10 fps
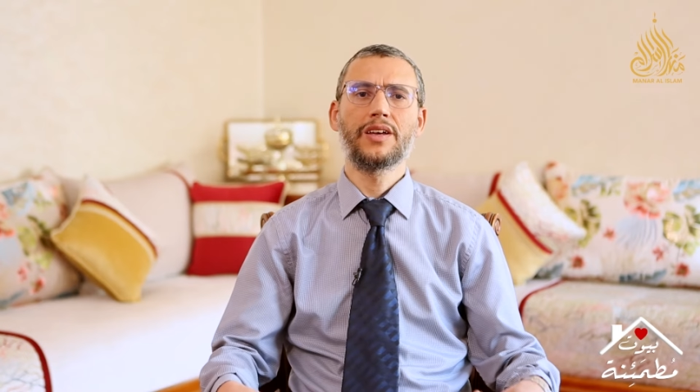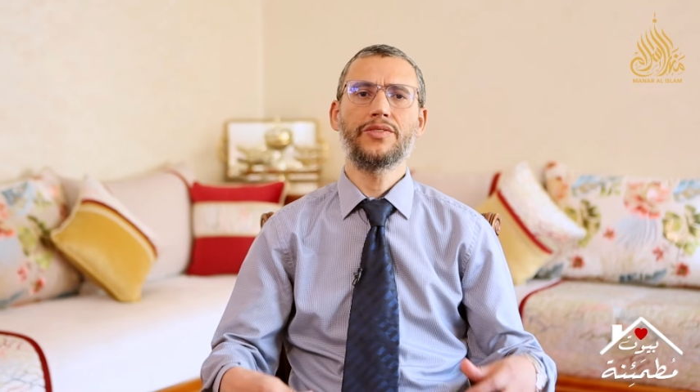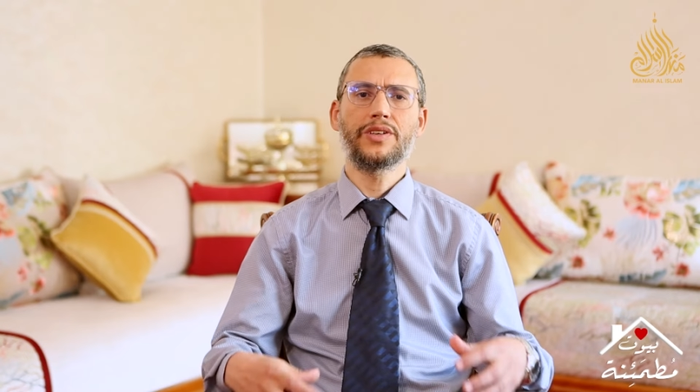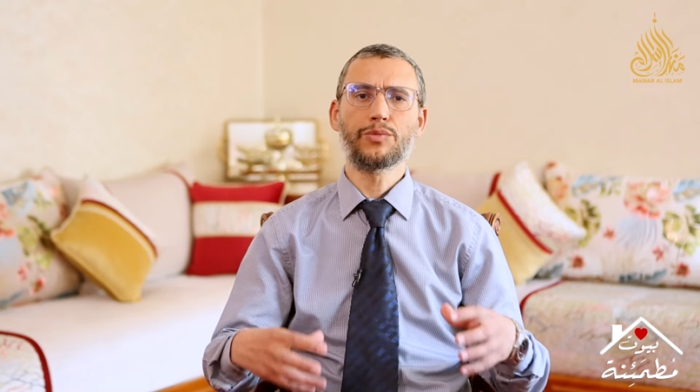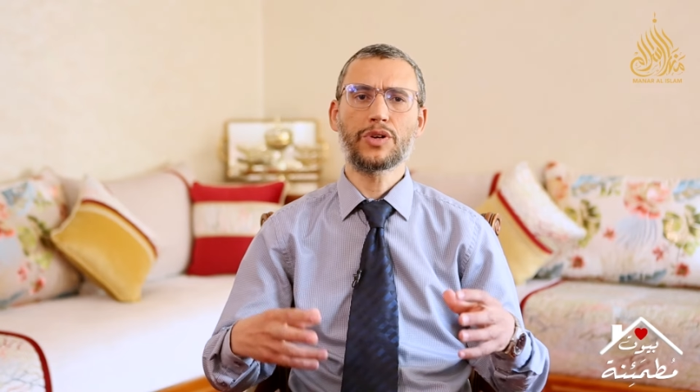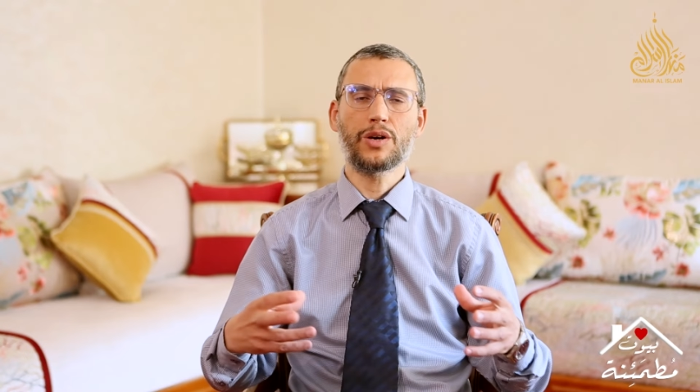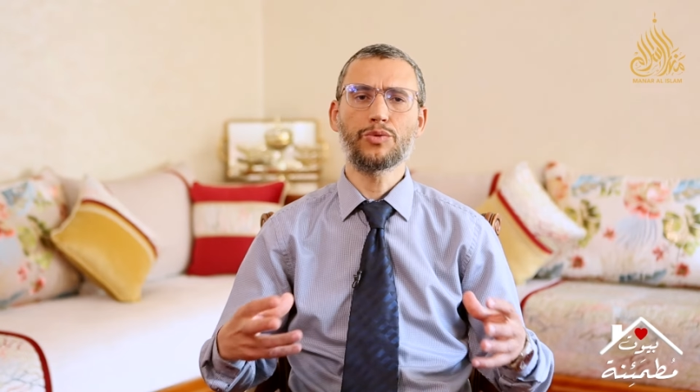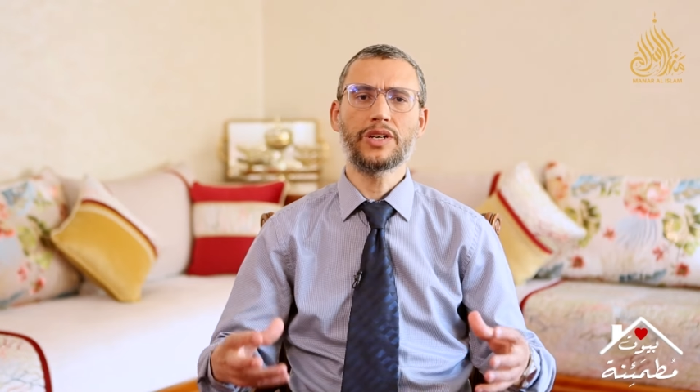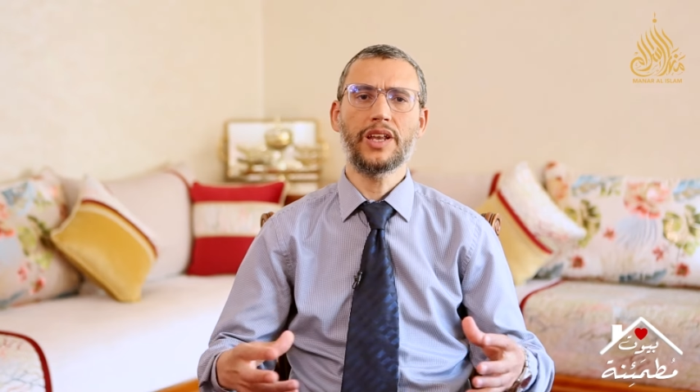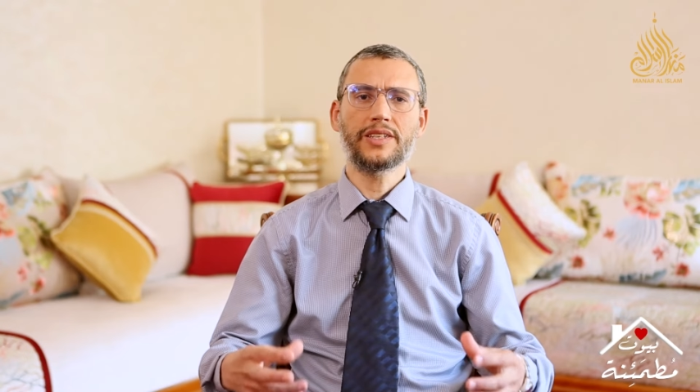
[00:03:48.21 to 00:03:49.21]
في
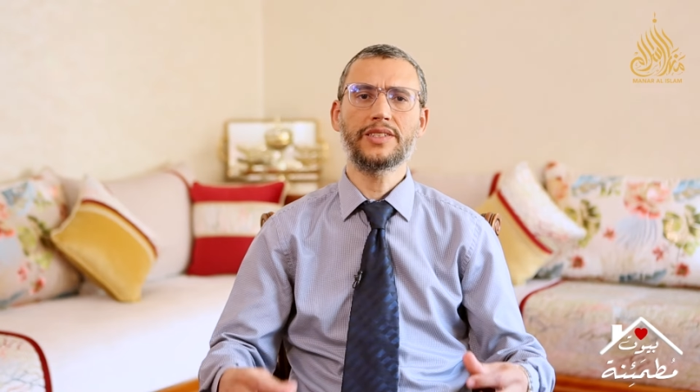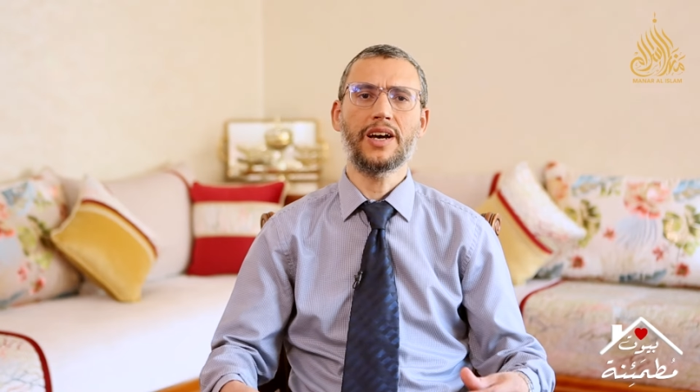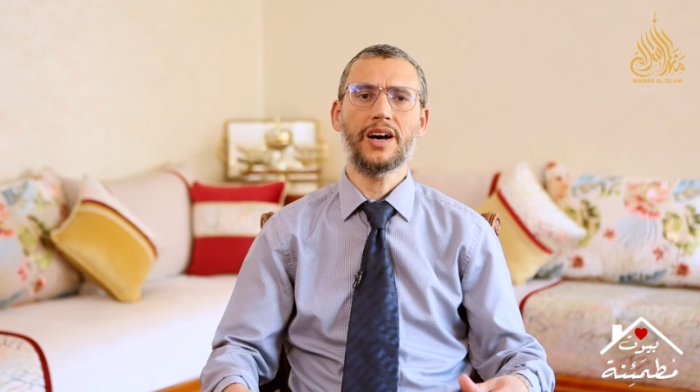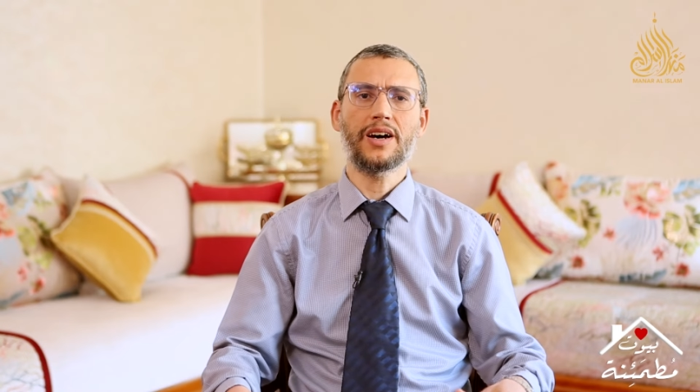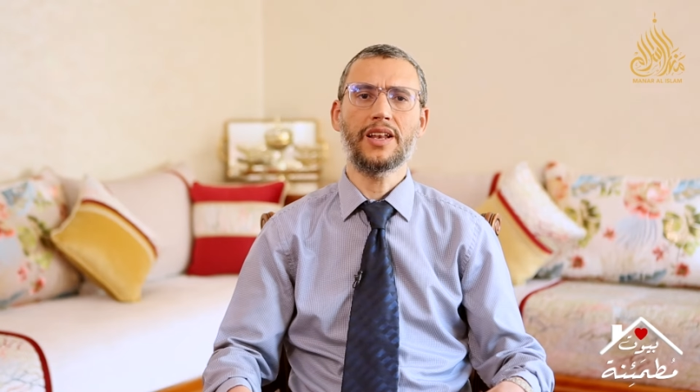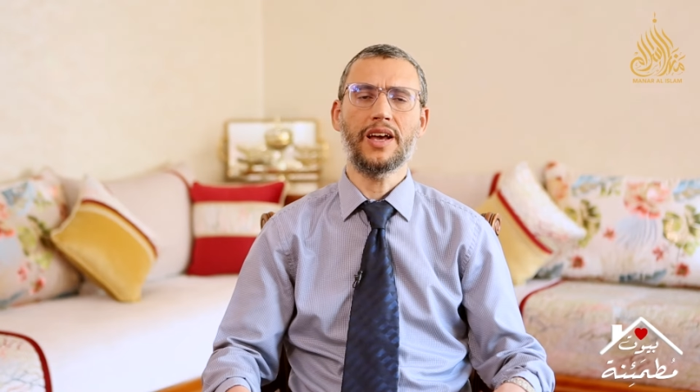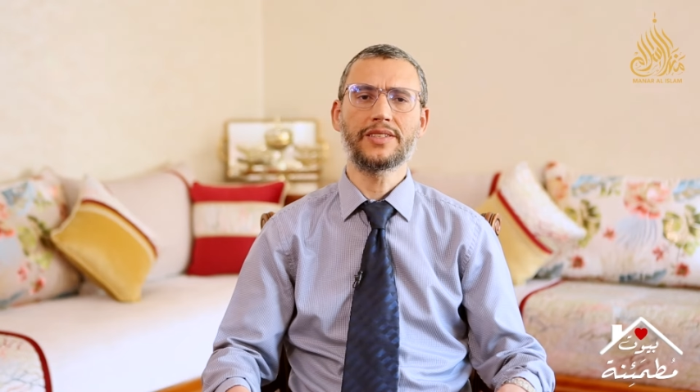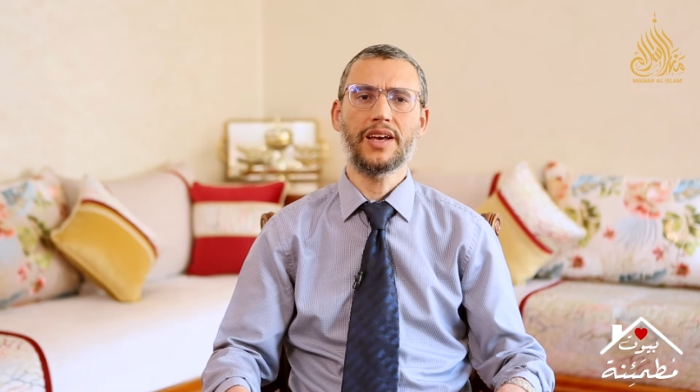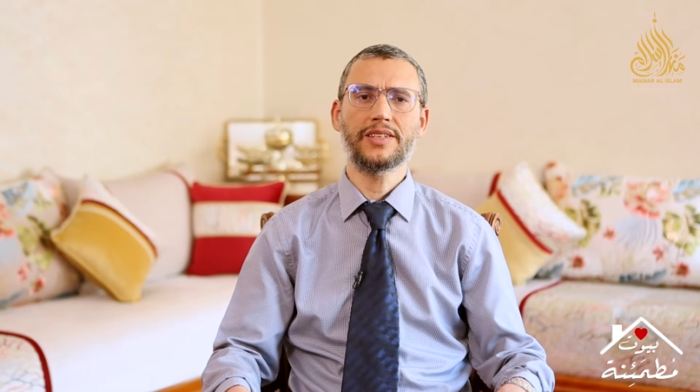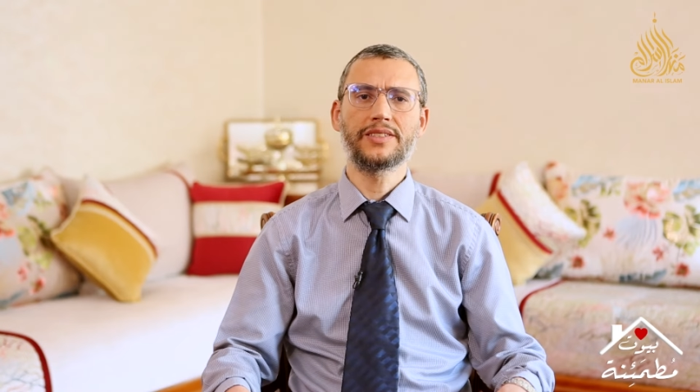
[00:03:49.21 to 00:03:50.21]
مكوناتها
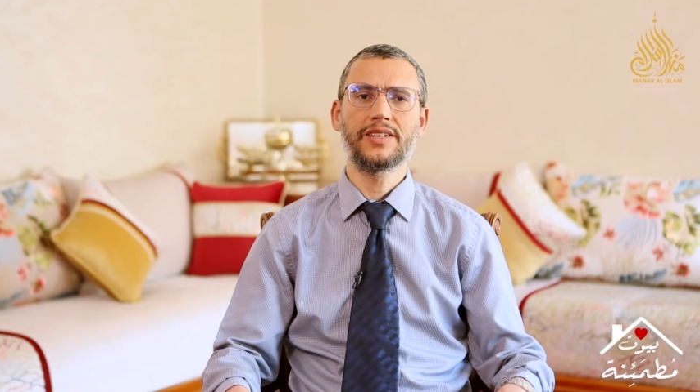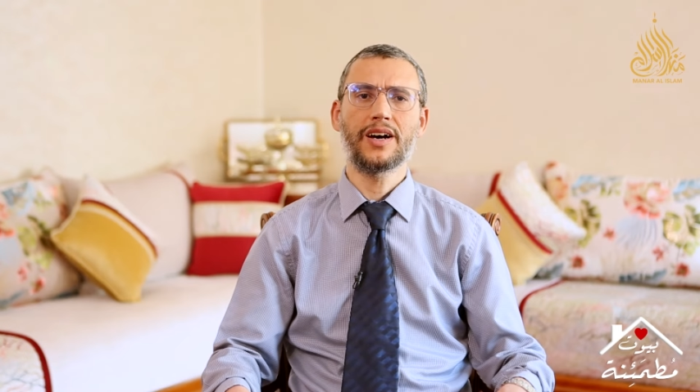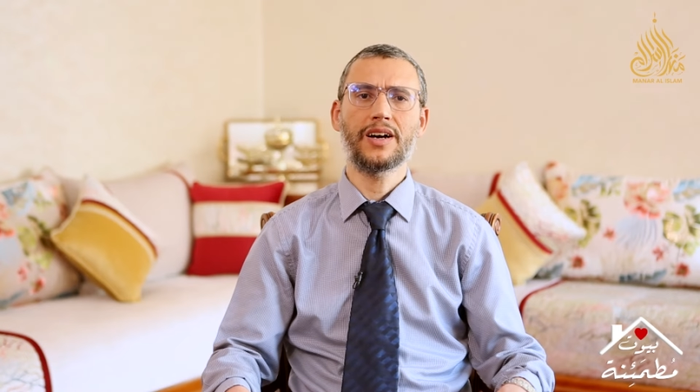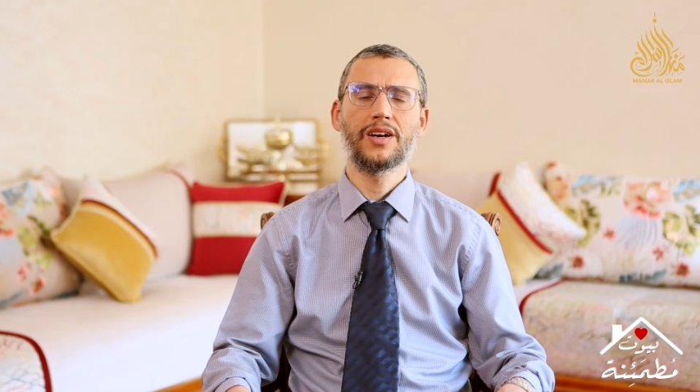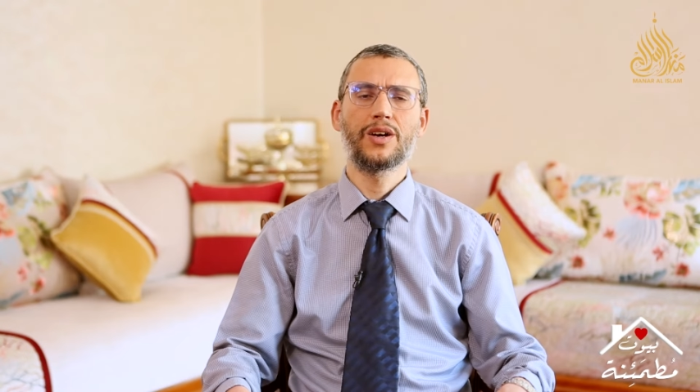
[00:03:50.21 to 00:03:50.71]
الأساسية